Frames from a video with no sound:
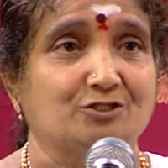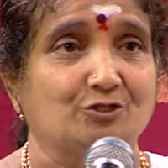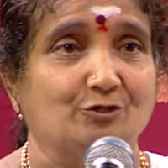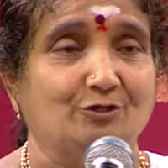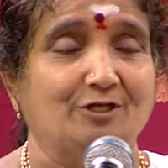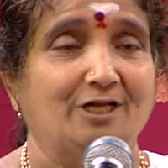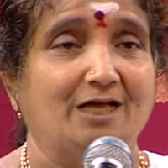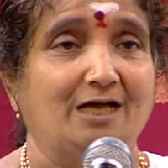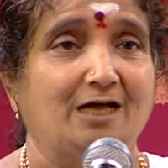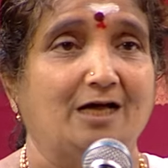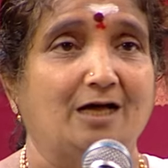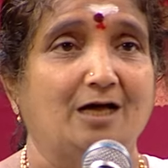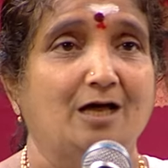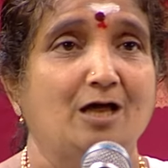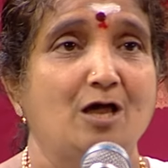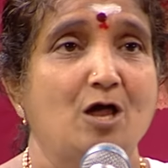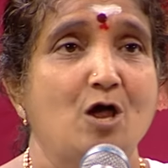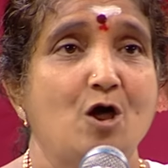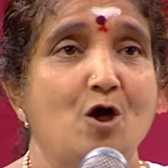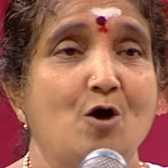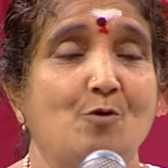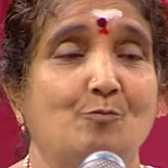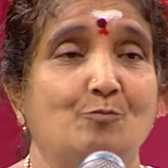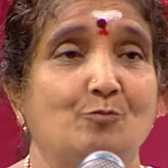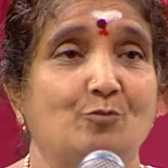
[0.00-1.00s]
சொன்னால்
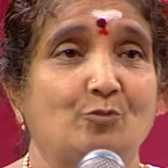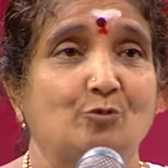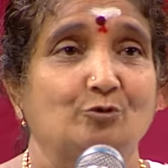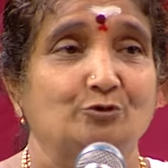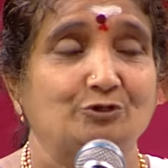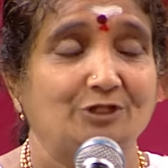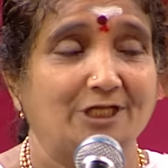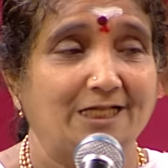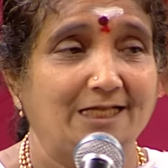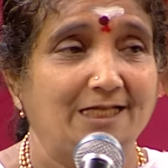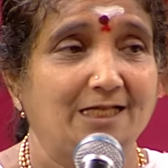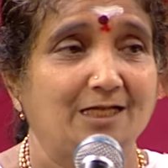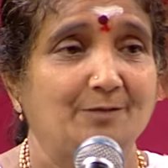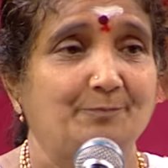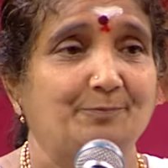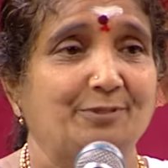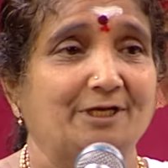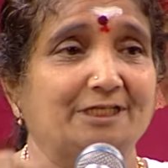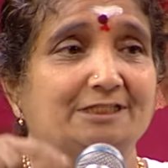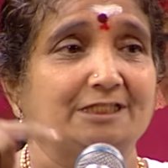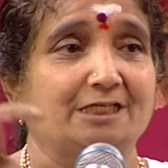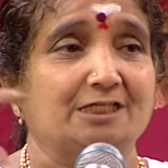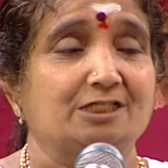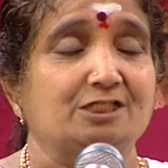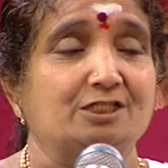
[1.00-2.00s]
முதல்
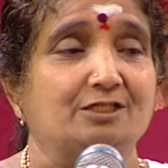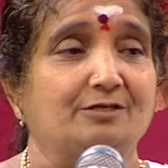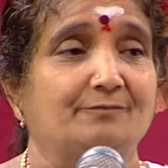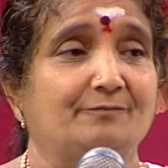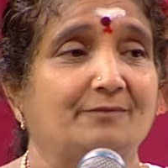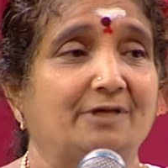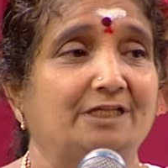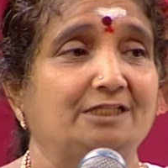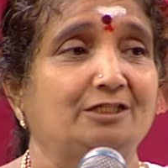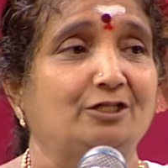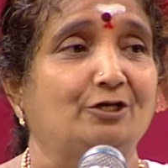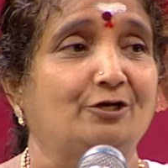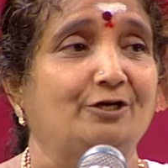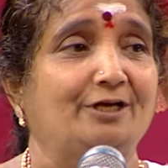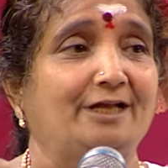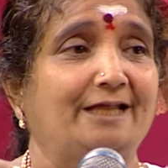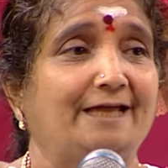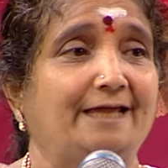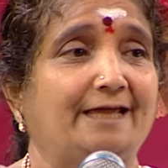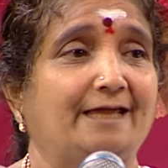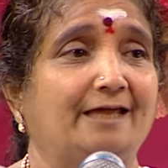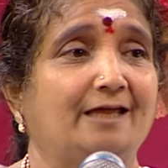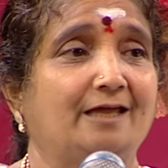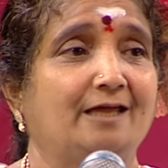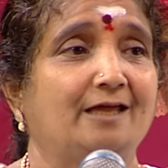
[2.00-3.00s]
பிரதட்சிணம் வந்தோடனே
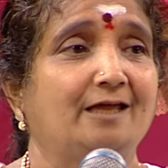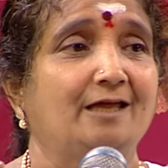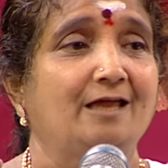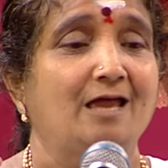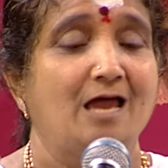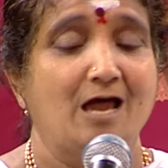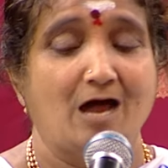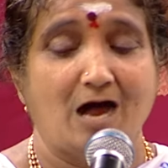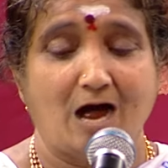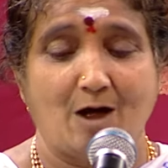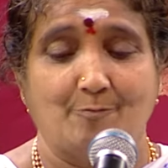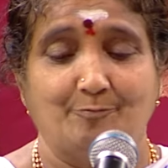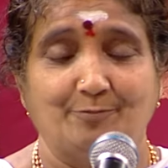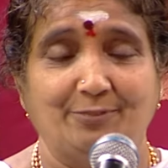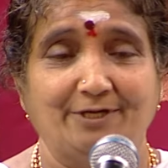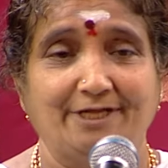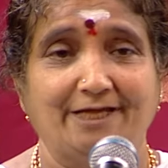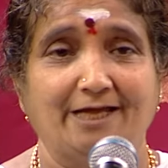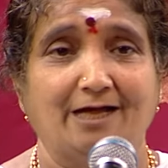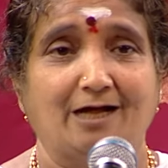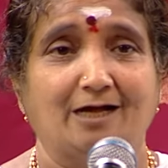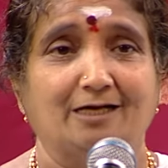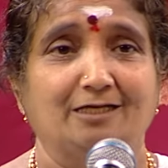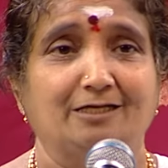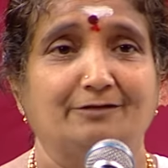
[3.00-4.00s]
அப்படியே
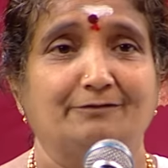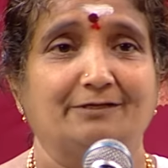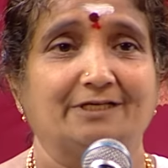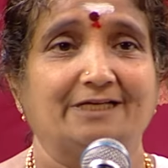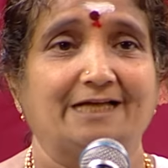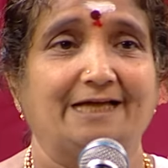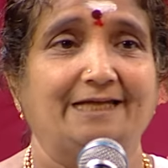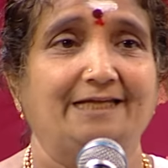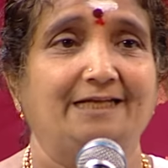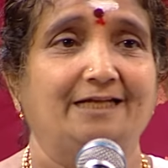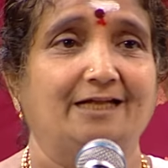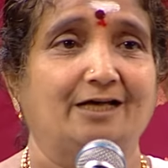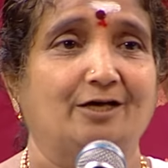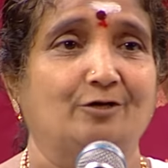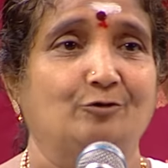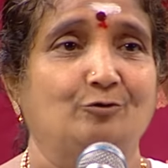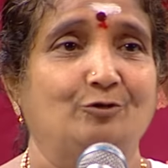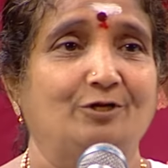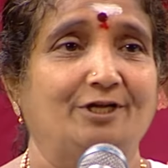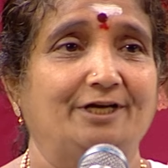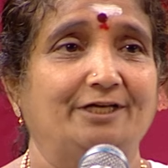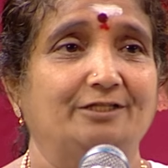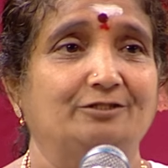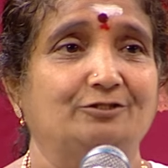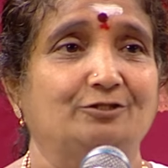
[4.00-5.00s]
ஆண்டவர் கையில்
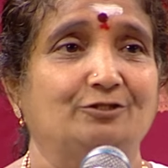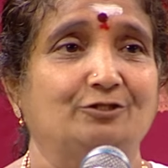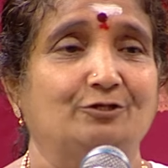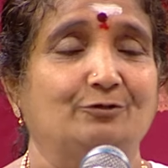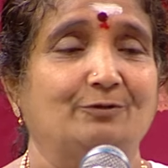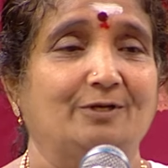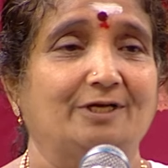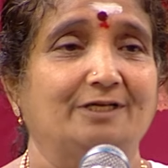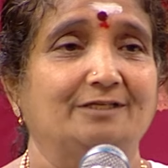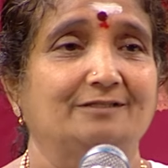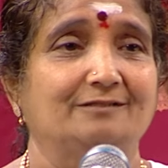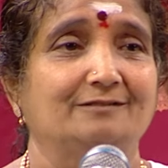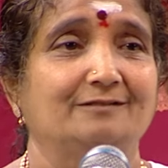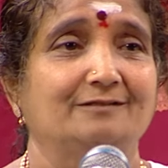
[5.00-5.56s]
அருளை எடுத்துடுவார்